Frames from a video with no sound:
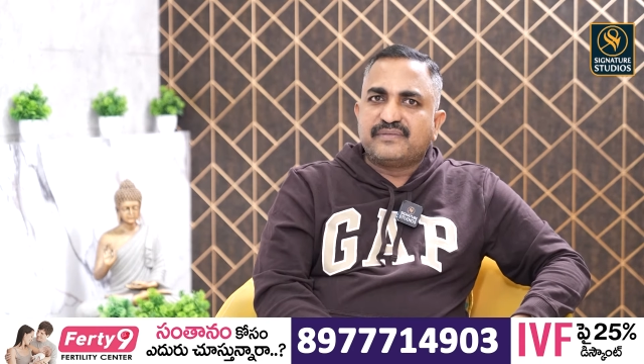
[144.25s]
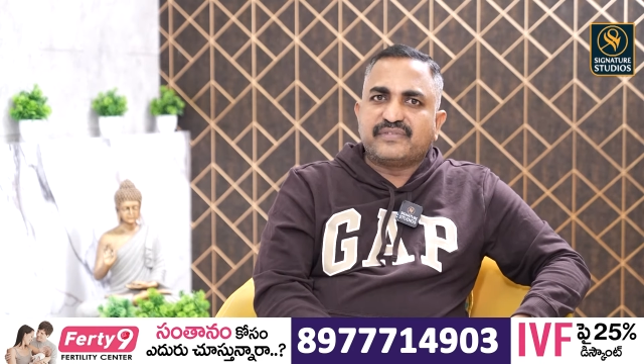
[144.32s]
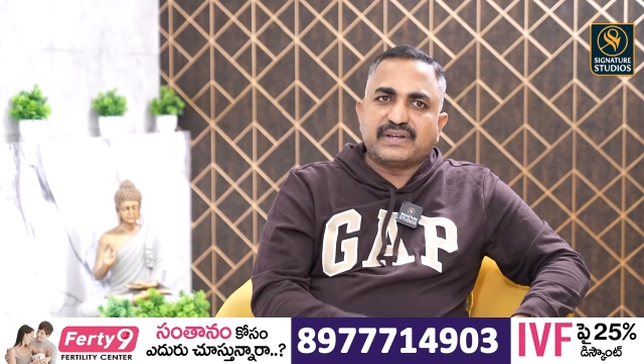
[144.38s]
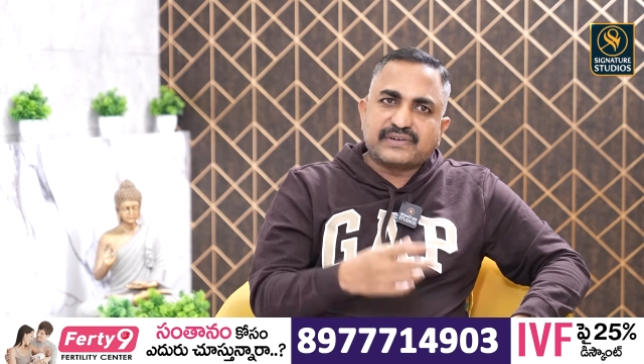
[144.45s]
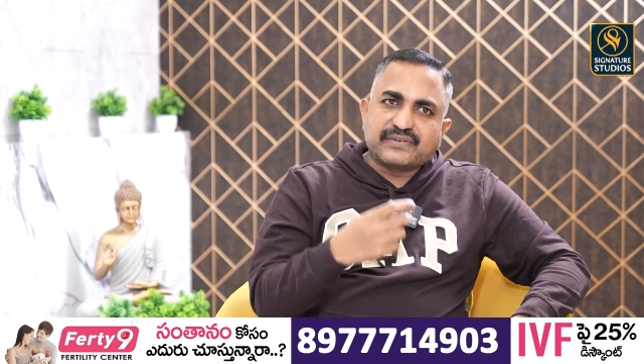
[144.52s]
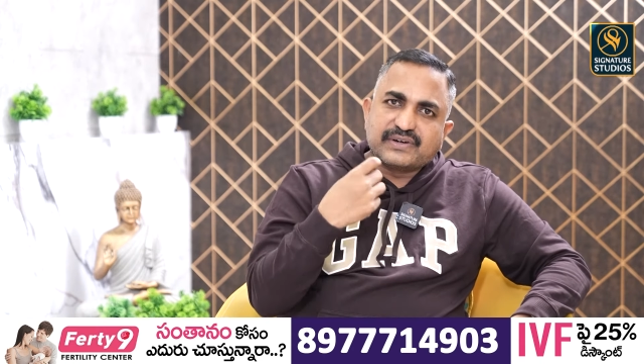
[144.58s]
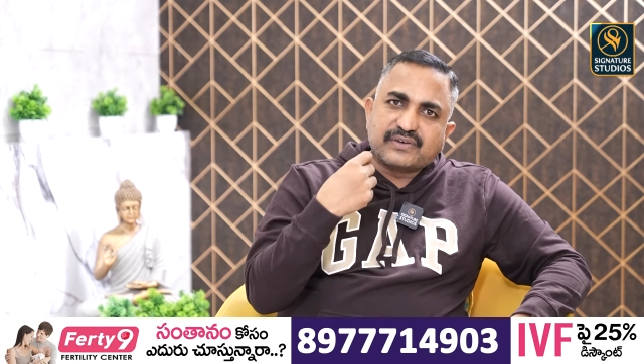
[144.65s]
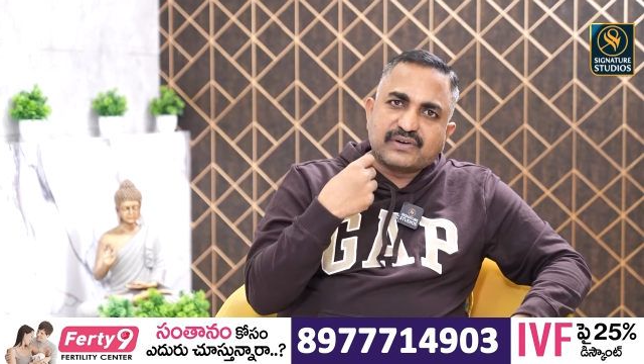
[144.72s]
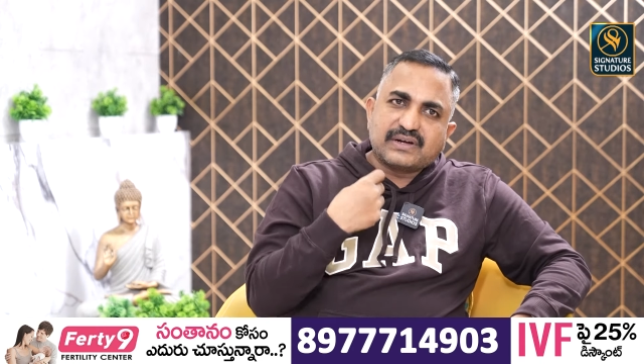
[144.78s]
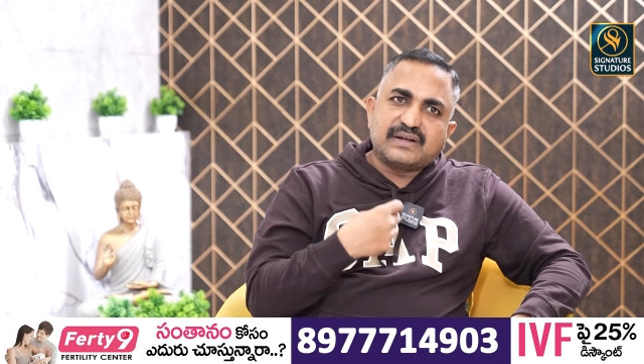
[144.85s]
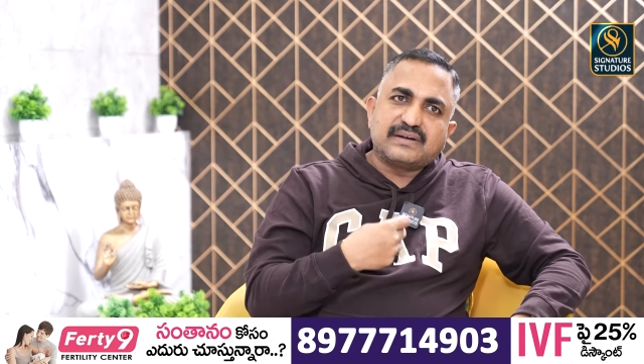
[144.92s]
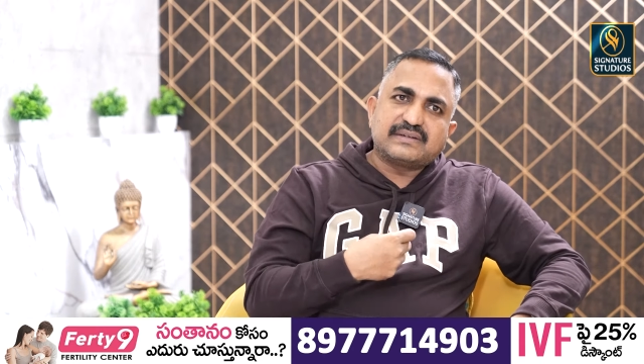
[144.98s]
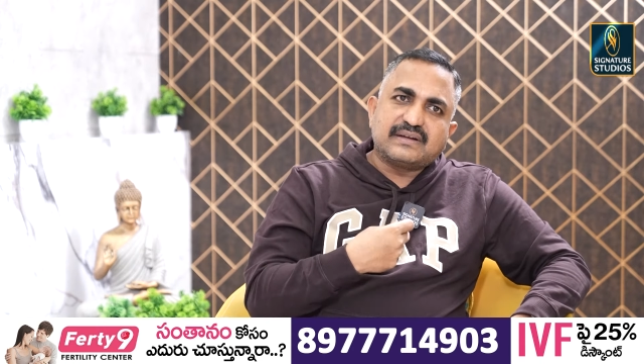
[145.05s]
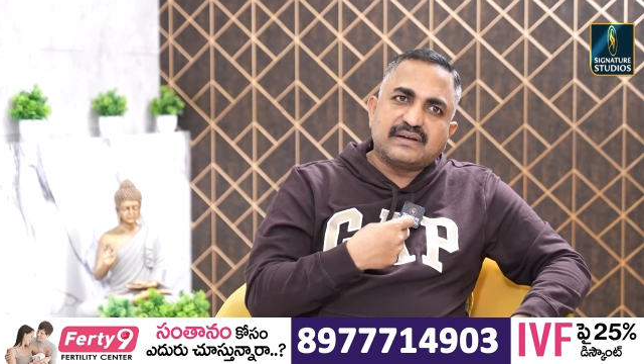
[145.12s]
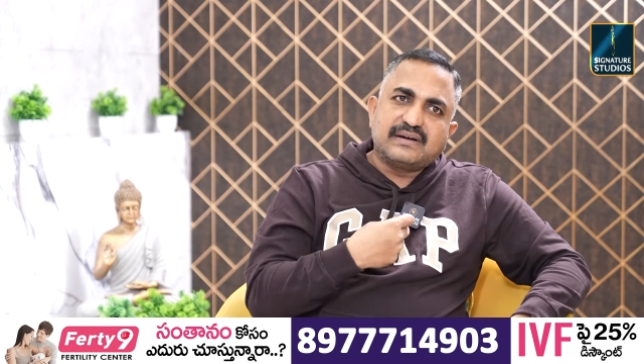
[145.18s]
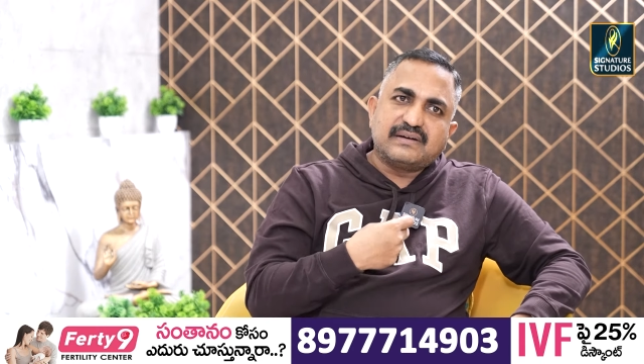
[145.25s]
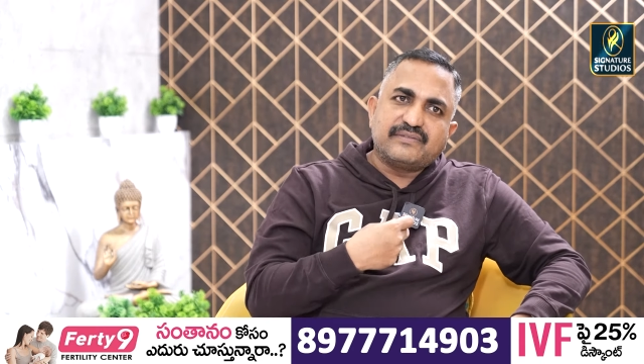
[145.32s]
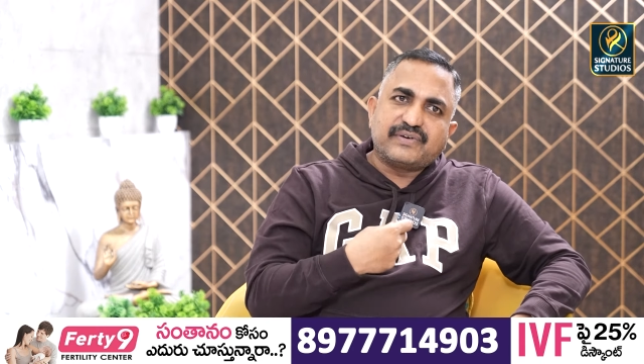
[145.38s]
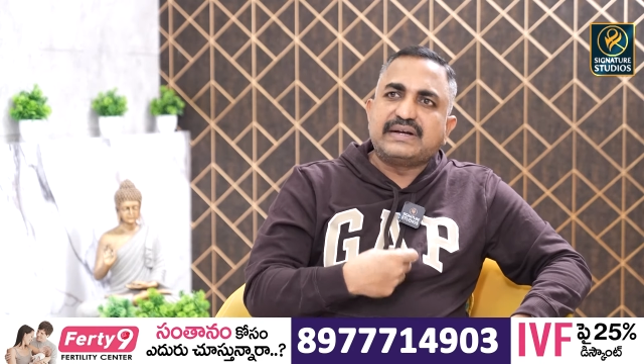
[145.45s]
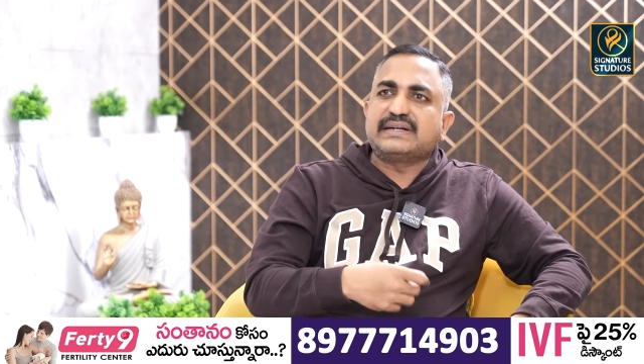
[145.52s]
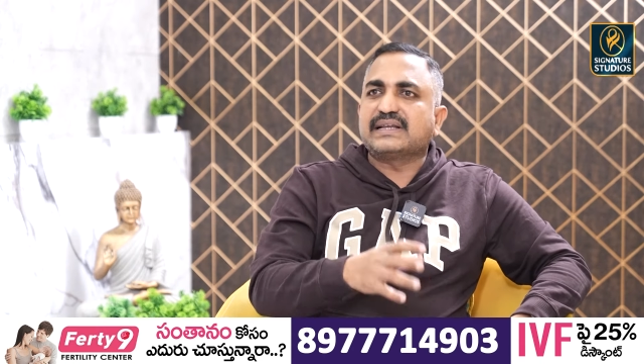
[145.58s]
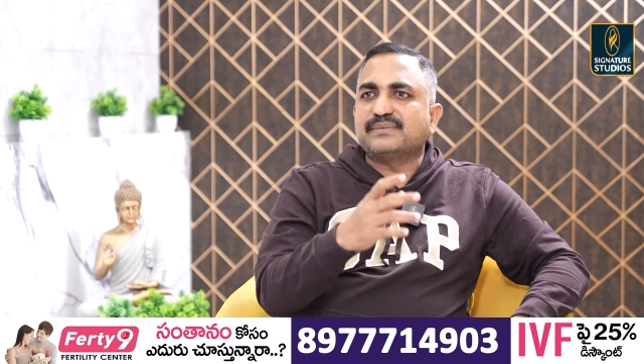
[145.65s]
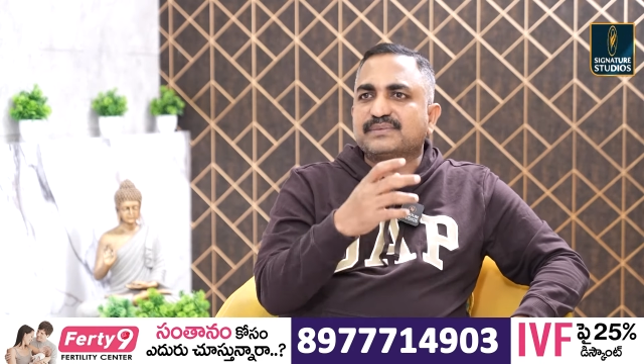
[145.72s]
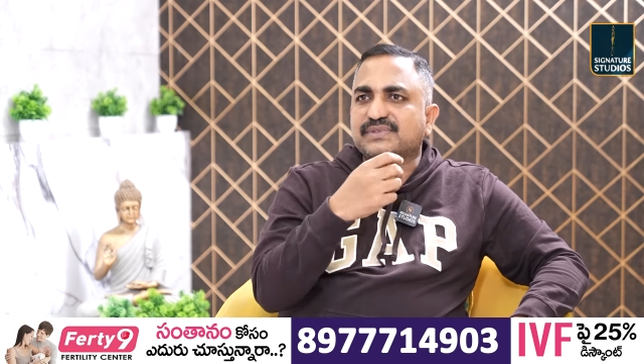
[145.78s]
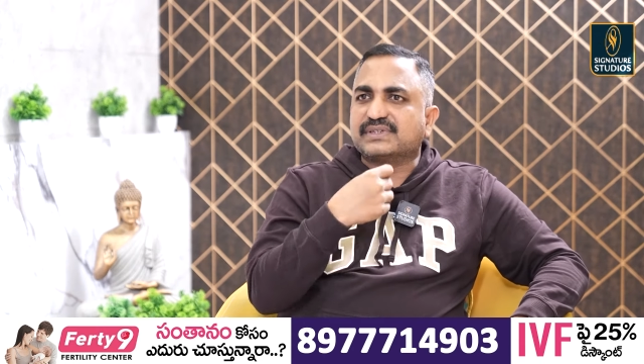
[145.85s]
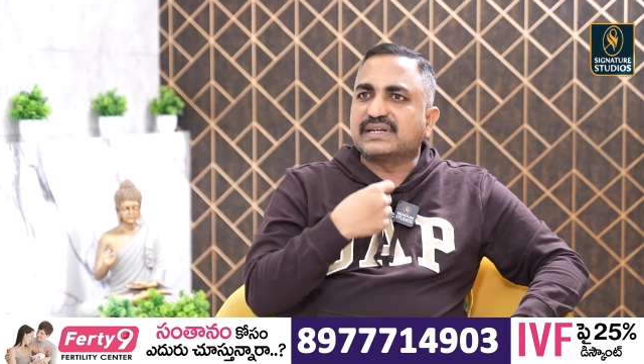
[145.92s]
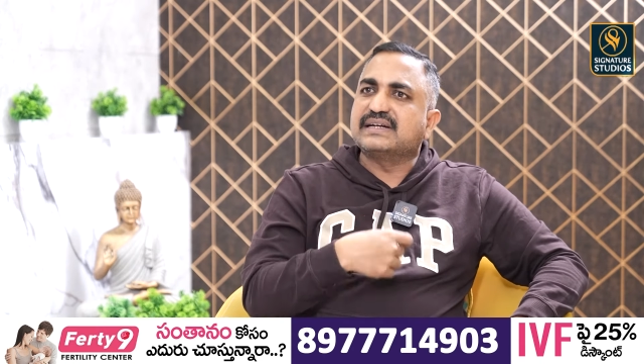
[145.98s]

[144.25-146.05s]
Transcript: ఫ్రీక్వెంట్ ఒక ఫైవ్ టైమ్స్